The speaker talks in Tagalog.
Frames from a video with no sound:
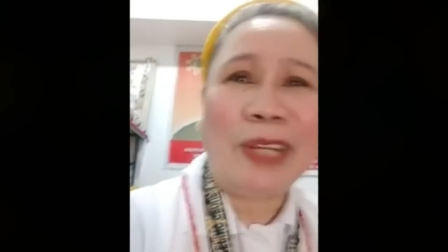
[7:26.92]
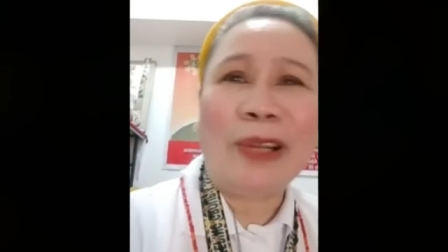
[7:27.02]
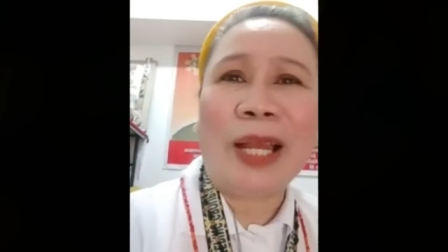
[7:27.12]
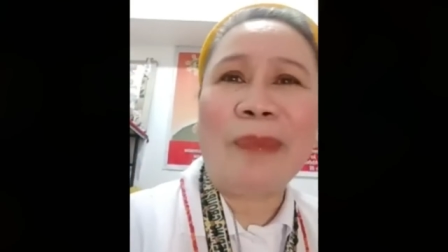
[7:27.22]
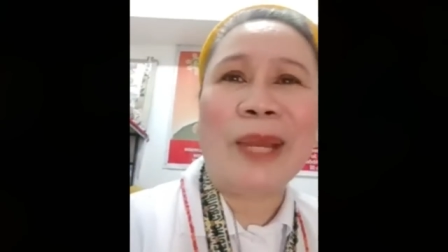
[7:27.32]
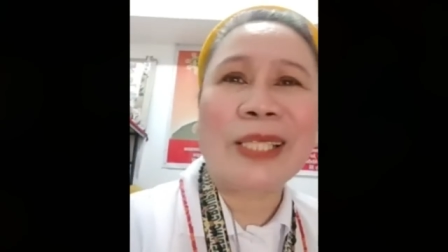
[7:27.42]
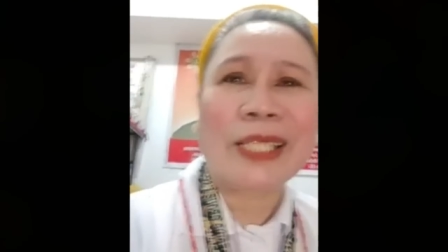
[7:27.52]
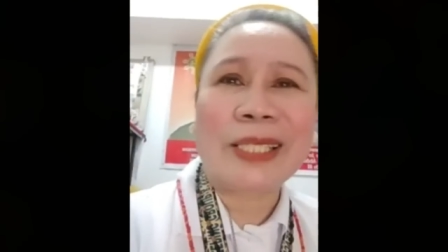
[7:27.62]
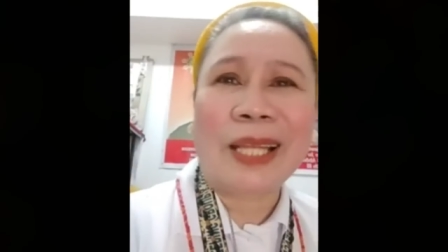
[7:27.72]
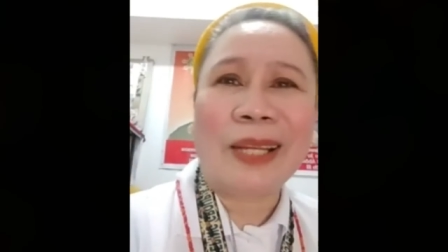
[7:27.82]
Ang
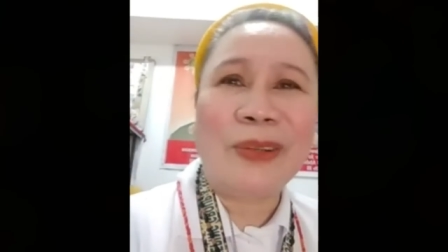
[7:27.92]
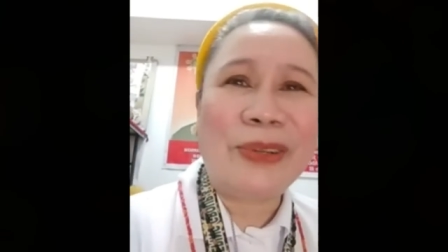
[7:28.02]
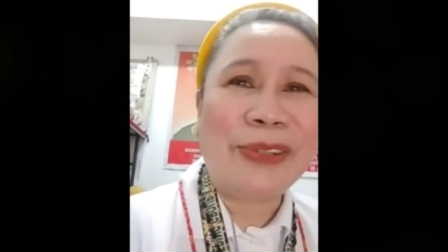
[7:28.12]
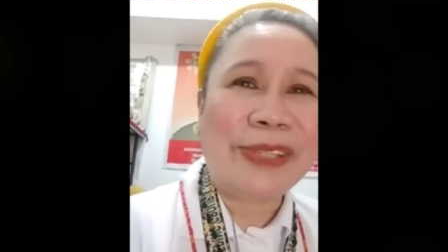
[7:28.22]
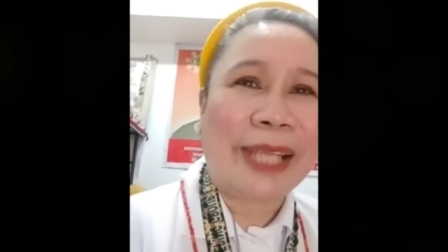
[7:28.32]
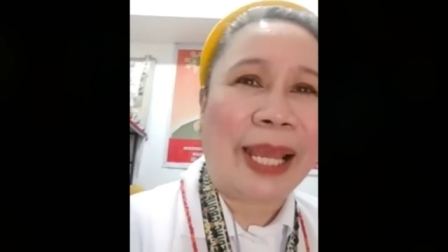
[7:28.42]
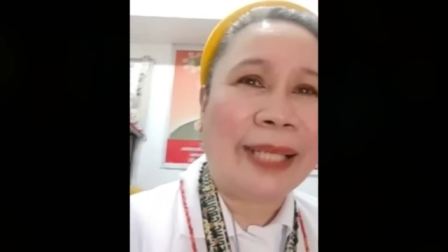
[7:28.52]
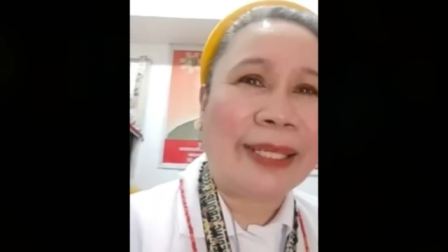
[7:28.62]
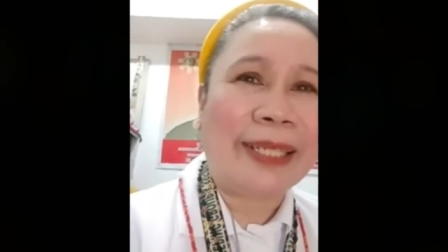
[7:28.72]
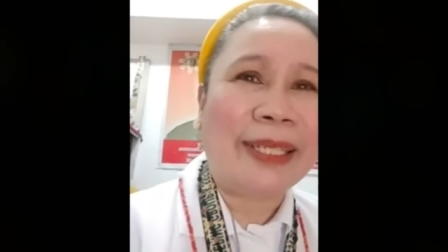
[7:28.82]
misyon na ito
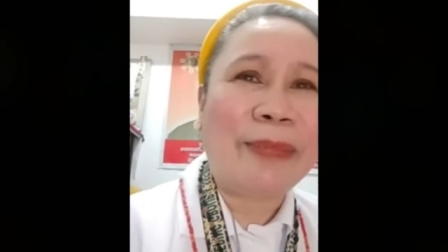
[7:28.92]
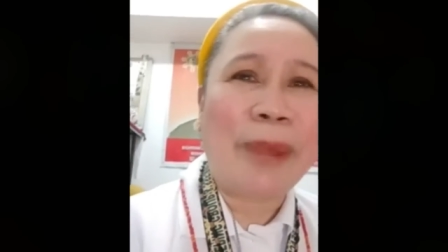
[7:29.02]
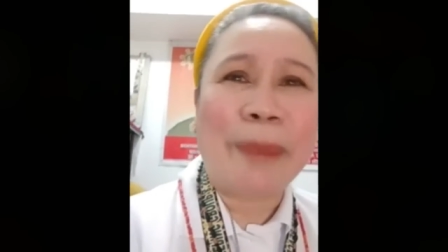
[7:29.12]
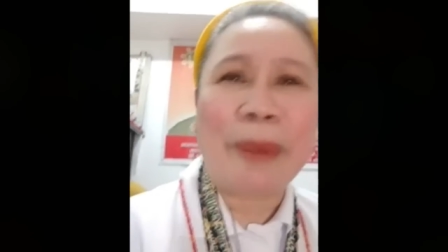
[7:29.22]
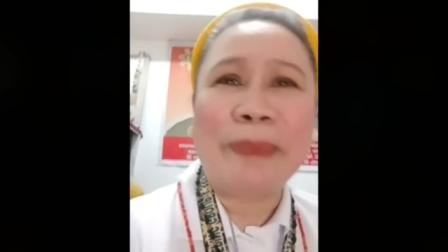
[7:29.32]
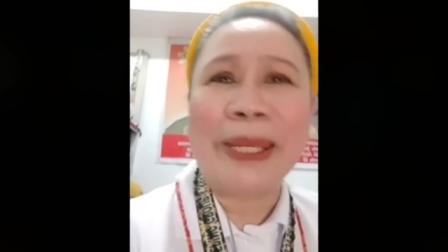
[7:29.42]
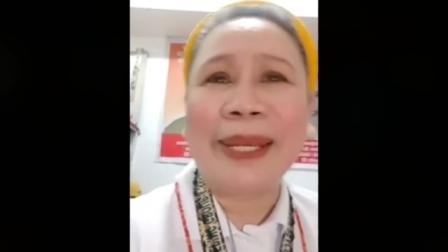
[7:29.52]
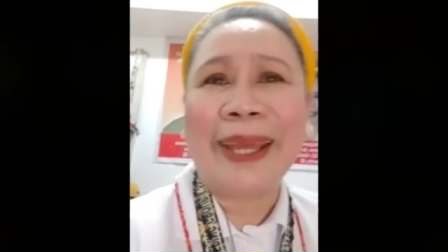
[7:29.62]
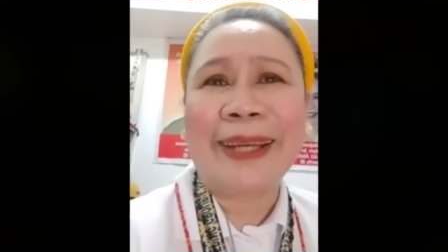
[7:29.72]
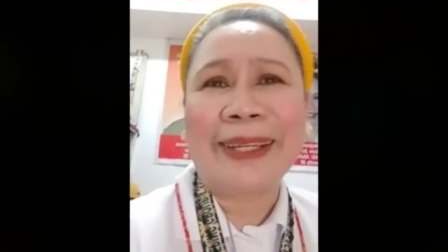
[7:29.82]
hindi kompetisyon.
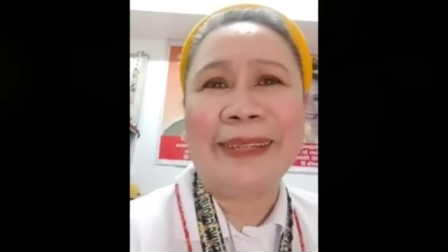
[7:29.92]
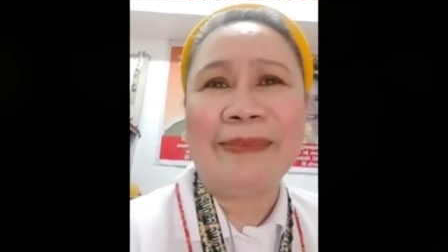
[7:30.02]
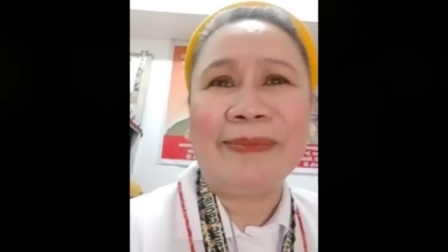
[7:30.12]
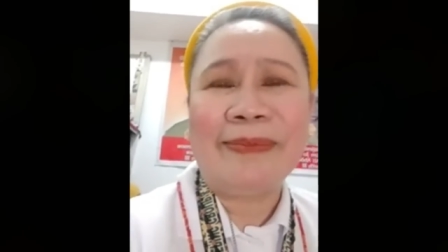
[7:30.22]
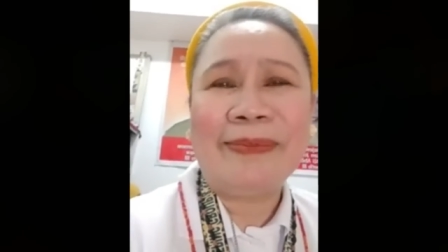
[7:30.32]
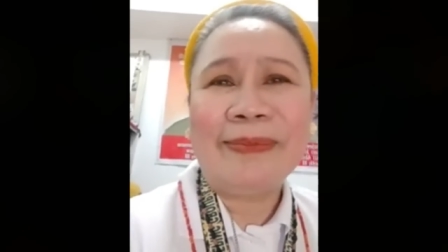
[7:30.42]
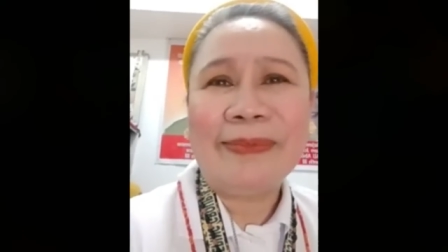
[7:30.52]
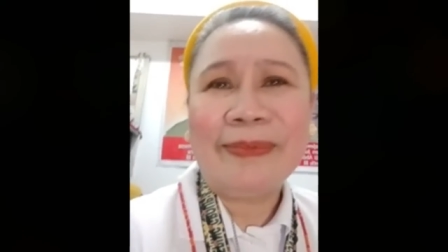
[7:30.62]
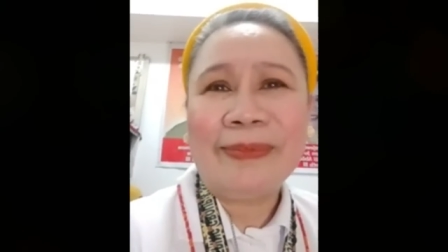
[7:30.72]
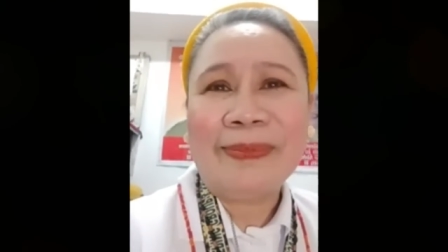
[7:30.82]

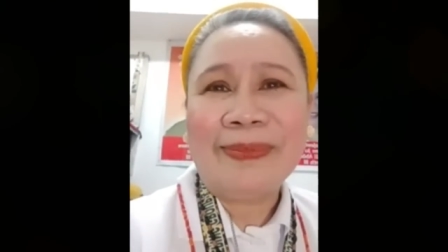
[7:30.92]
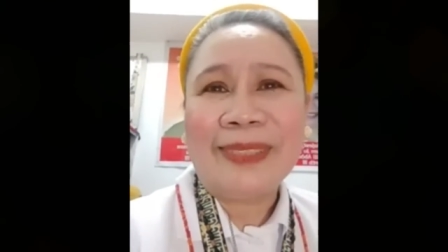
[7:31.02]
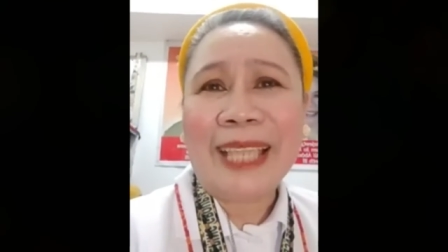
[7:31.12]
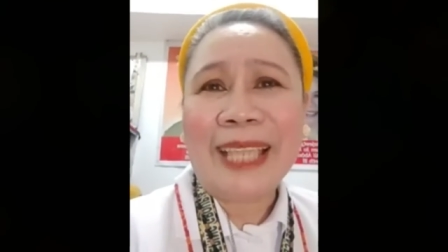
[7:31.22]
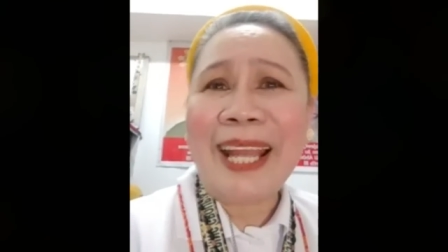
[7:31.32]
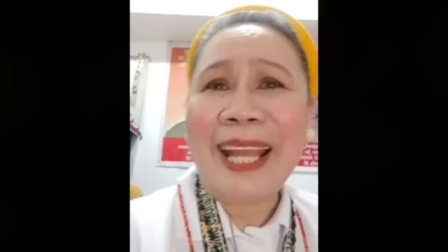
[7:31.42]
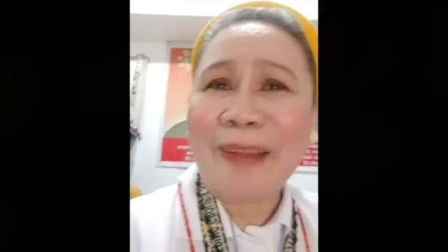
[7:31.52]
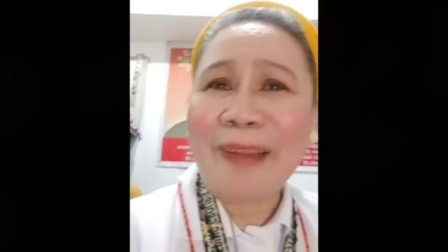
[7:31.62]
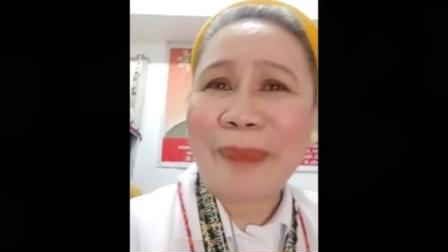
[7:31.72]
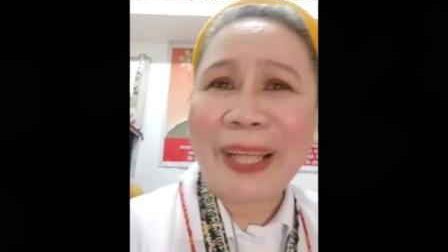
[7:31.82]
Hindi
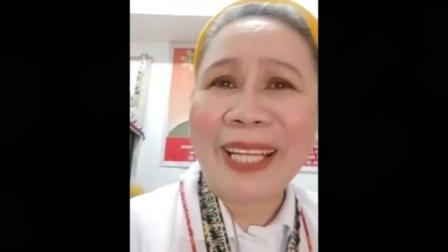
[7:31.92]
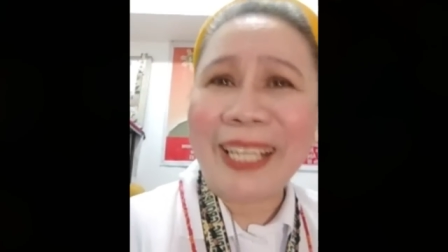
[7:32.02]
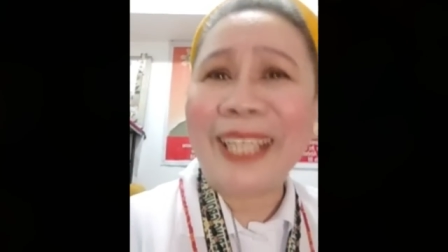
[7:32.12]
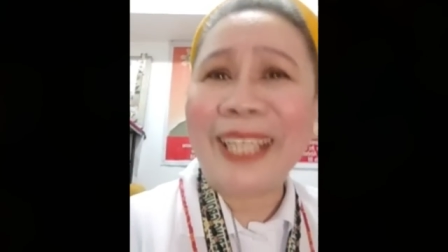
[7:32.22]
ito